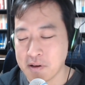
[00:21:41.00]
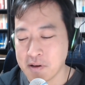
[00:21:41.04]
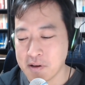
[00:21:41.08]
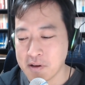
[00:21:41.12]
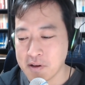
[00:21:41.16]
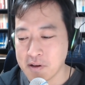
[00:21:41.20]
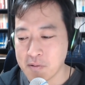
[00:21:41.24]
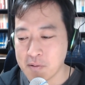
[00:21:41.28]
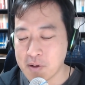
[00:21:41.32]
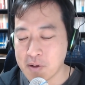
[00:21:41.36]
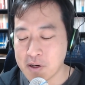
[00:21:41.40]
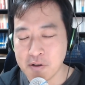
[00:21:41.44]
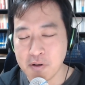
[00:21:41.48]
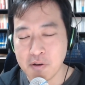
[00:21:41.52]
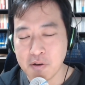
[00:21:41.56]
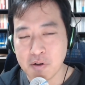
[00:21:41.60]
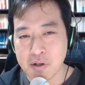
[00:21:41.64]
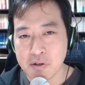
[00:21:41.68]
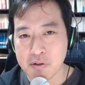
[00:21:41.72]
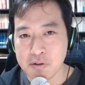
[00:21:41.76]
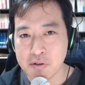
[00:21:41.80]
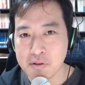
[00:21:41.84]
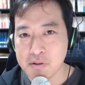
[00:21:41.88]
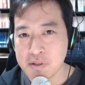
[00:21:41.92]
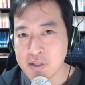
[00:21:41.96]
悪いのは
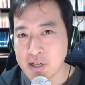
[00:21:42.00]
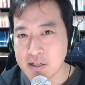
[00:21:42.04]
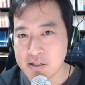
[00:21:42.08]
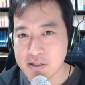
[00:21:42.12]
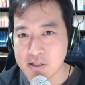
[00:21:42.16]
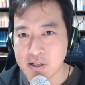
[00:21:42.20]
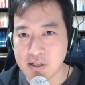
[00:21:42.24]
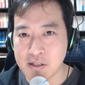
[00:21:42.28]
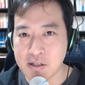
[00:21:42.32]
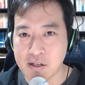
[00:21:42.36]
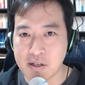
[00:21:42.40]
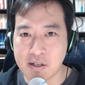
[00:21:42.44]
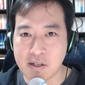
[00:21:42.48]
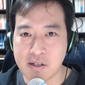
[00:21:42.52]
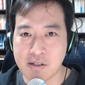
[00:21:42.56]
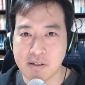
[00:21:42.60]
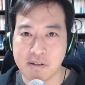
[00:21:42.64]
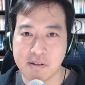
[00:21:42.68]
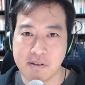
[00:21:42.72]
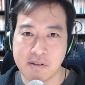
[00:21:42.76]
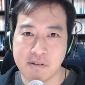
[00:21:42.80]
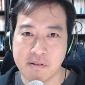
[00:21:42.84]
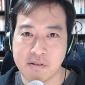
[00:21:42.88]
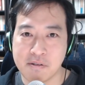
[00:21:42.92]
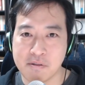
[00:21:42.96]
盗んだやつなんだから。
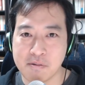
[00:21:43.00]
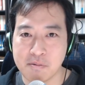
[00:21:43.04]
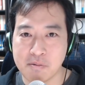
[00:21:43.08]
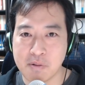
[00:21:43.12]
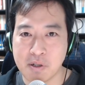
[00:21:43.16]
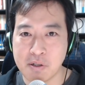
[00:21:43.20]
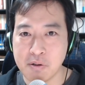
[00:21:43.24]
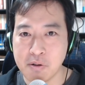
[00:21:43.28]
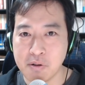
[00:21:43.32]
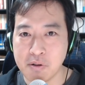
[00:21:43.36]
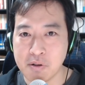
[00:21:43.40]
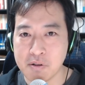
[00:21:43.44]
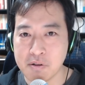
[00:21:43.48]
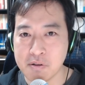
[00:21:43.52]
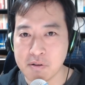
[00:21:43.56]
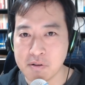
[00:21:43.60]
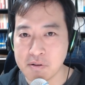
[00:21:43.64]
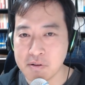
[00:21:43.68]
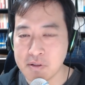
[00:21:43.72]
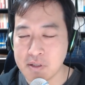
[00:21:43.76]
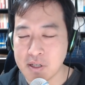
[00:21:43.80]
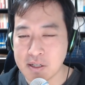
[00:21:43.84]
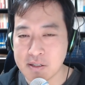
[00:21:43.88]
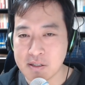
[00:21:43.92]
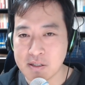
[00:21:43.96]
悪いのは盗
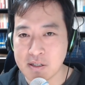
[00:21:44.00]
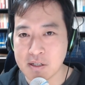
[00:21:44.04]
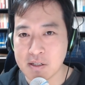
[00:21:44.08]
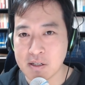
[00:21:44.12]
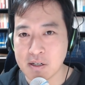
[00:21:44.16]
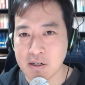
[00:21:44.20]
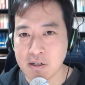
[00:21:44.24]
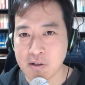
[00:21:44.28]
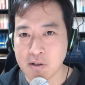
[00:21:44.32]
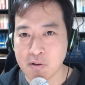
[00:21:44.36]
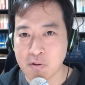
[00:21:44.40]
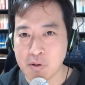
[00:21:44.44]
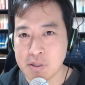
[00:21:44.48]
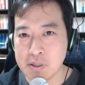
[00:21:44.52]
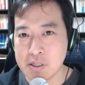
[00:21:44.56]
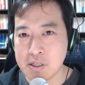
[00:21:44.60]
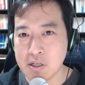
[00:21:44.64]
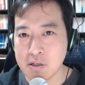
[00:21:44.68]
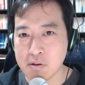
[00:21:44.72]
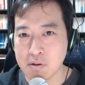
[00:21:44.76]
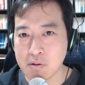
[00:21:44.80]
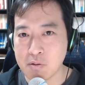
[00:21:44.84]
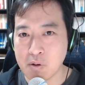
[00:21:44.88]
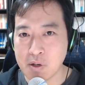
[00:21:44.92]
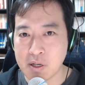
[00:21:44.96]
んだやつなんだから、
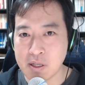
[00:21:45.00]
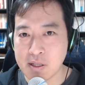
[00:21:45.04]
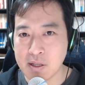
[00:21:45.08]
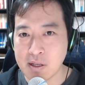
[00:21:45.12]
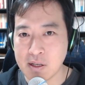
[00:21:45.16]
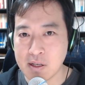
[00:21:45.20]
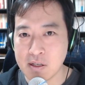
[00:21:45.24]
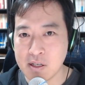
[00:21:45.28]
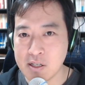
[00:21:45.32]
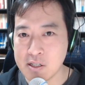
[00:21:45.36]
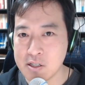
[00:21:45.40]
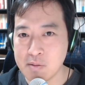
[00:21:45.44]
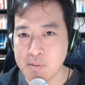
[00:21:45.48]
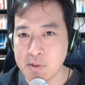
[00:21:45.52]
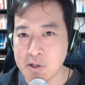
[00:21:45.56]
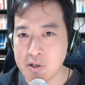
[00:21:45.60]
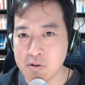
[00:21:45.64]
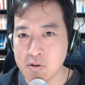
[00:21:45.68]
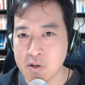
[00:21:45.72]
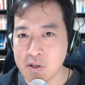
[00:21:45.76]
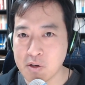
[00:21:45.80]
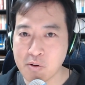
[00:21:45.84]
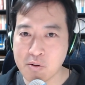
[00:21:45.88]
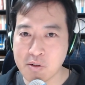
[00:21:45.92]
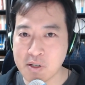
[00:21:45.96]
コインチェックこうやっていじめる
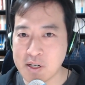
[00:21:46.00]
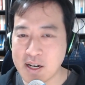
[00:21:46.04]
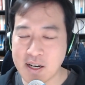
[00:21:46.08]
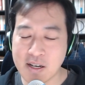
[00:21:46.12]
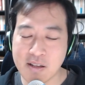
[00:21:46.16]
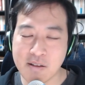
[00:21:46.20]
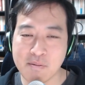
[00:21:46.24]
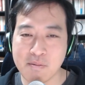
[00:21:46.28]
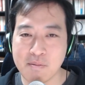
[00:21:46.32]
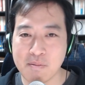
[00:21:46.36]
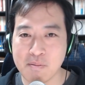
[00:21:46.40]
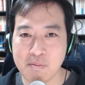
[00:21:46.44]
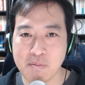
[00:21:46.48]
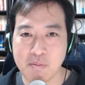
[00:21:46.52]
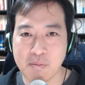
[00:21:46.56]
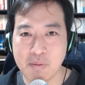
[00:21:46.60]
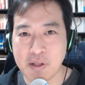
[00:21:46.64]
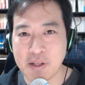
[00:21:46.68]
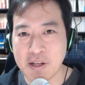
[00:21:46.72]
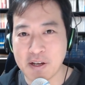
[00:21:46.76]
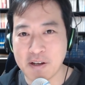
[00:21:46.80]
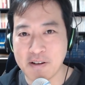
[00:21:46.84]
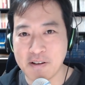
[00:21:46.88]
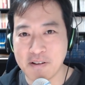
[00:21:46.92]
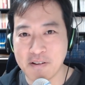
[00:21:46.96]
のは良くないみ
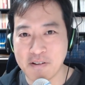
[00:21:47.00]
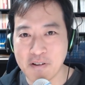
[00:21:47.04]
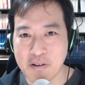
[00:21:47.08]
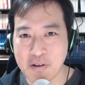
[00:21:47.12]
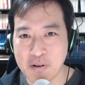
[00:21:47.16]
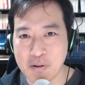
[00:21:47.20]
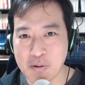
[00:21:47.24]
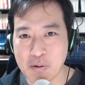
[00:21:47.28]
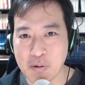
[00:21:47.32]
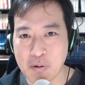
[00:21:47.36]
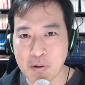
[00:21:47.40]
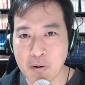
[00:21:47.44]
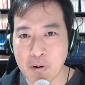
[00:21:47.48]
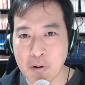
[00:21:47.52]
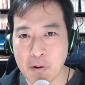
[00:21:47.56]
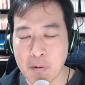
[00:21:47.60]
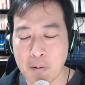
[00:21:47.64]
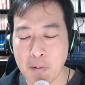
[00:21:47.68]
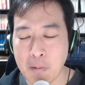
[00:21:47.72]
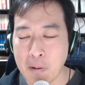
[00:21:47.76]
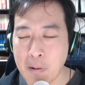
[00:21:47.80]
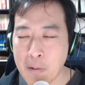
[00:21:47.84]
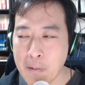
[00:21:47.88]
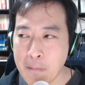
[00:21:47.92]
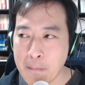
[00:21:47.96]
たいに言ってる人が、
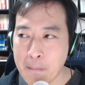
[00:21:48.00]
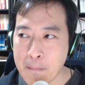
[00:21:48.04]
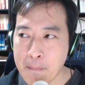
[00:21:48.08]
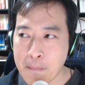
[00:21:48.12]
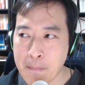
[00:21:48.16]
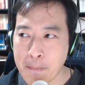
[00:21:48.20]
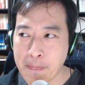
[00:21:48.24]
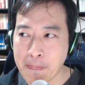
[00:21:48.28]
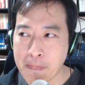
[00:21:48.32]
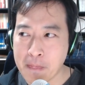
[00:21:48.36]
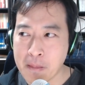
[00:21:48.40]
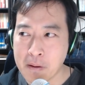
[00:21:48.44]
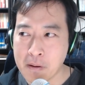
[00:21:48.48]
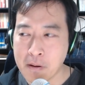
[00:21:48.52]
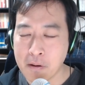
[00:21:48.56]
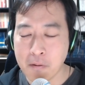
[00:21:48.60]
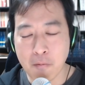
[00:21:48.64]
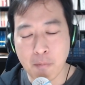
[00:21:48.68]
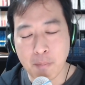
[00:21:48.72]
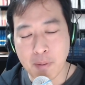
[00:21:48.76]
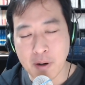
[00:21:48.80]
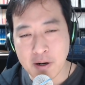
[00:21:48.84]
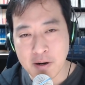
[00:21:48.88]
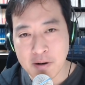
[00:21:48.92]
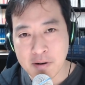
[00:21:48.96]
結
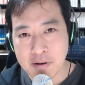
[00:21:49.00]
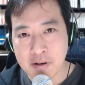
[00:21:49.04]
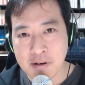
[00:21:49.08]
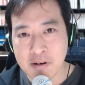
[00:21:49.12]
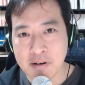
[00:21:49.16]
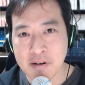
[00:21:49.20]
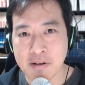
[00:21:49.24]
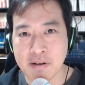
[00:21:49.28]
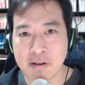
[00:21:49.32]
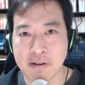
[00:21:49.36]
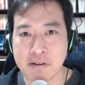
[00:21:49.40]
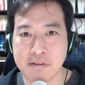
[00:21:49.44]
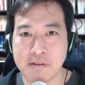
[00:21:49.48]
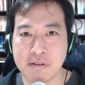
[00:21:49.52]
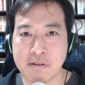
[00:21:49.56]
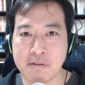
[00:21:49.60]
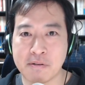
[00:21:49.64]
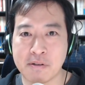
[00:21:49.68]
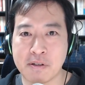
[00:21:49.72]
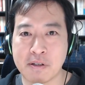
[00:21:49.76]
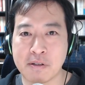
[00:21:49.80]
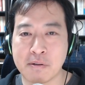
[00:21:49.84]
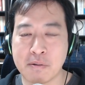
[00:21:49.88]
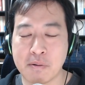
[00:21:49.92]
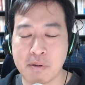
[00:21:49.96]
構バカにならない数いる
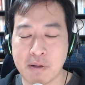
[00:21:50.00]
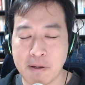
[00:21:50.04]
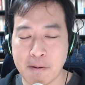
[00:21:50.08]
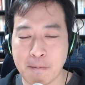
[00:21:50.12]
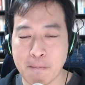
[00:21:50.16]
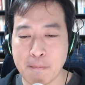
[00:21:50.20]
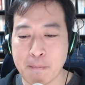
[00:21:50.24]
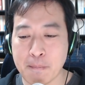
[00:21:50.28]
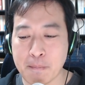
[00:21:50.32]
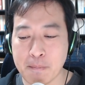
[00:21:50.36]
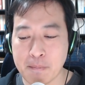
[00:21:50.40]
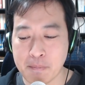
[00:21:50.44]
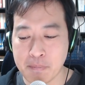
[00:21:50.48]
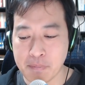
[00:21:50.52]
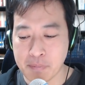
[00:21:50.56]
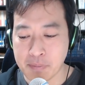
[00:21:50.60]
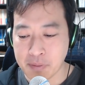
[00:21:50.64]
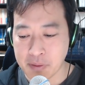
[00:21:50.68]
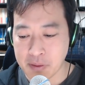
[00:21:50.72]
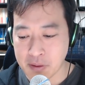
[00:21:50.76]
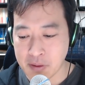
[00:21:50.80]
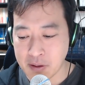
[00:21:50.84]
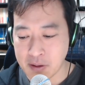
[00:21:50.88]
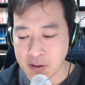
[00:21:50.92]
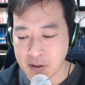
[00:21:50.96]
んですよね。
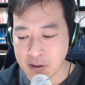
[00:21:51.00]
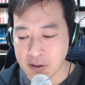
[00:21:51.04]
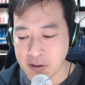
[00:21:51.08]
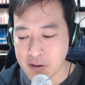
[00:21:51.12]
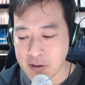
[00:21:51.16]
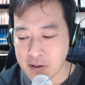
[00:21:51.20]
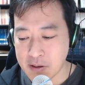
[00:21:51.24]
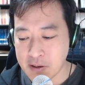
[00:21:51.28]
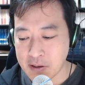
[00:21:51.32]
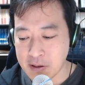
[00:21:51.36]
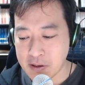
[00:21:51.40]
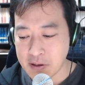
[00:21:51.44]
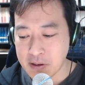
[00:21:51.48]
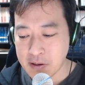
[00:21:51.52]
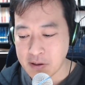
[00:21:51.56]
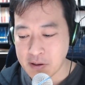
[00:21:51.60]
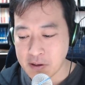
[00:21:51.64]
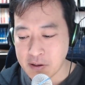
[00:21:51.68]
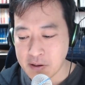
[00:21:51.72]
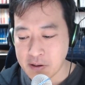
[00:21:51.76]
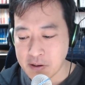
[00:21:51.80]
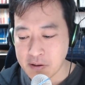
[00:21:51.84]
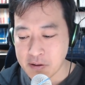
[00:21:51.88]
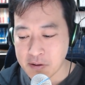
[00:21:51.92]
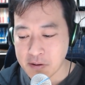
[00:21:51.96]
で、
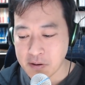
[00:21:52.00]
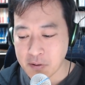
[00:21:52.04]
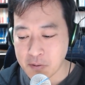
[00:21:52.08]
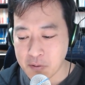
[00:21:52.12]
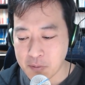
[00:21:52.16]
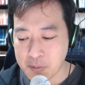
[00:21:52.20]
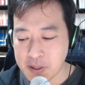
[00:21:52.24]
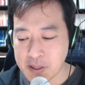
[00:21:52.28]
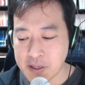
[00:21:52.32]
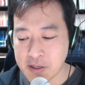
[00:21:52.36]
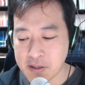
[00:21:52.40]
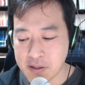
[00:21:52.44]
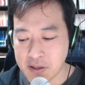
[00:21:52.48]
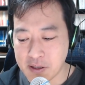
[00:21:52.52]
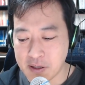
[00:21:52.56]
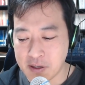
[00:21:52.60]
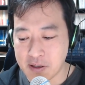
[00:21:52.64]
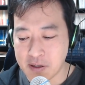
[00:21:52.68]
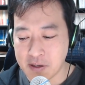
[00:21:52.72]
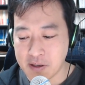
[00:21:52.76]
結構見てて、